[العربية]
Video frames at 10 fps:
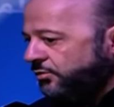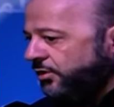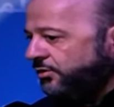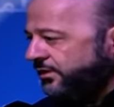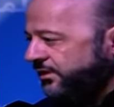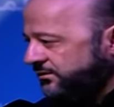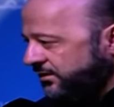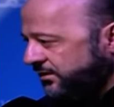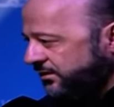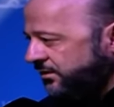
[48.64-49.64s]
وحرية
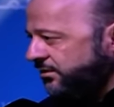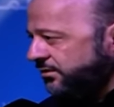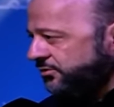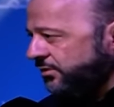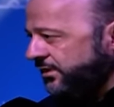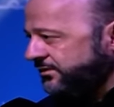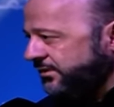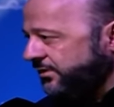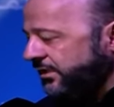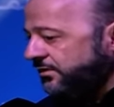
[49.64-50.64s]
اللياقات
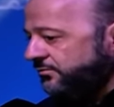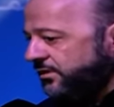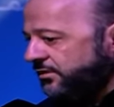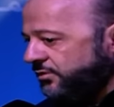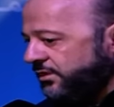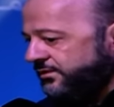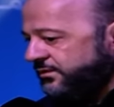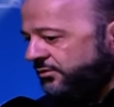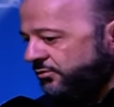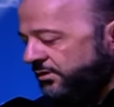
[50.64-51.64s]
والأداب العامة
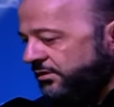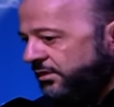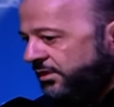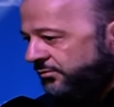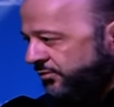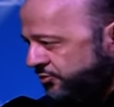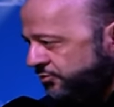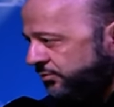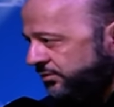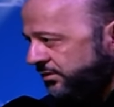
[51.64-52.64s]
وهذا هو
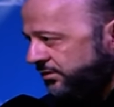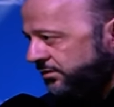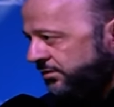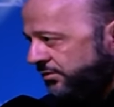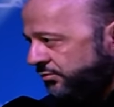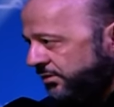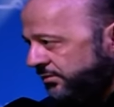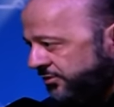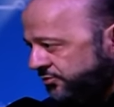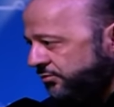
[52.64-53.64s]
مشروعنا
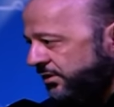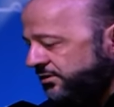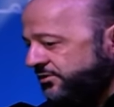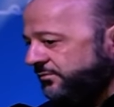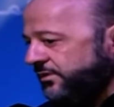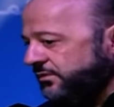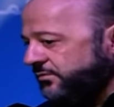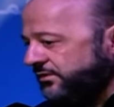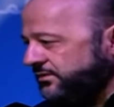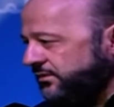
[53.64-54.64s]
ومشروع الجميع
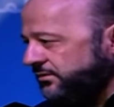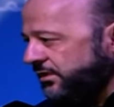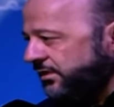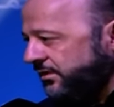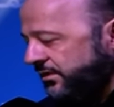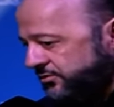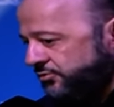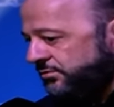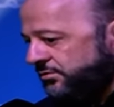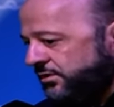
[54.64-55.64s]
بعتقد على رأس
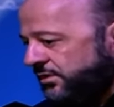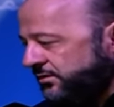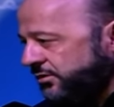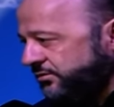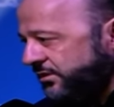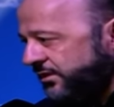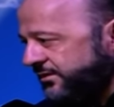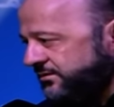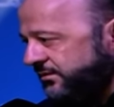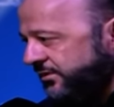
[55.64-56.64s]
دولة
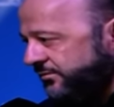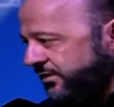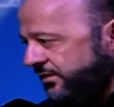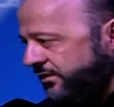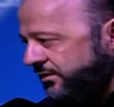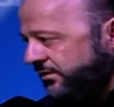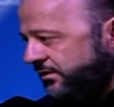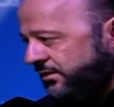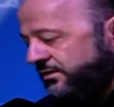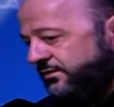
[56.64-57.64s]
الرئيس نبيه بري
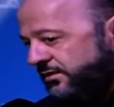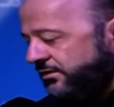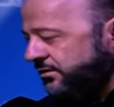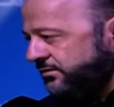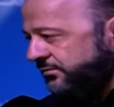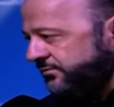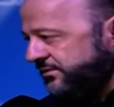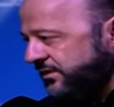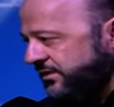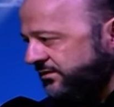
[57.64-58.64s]
الذي لا يرضى
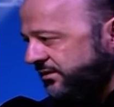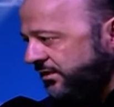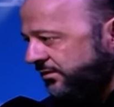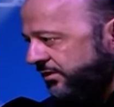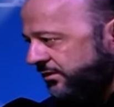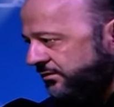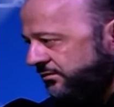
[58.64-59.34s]
بمثل هذه الأعمال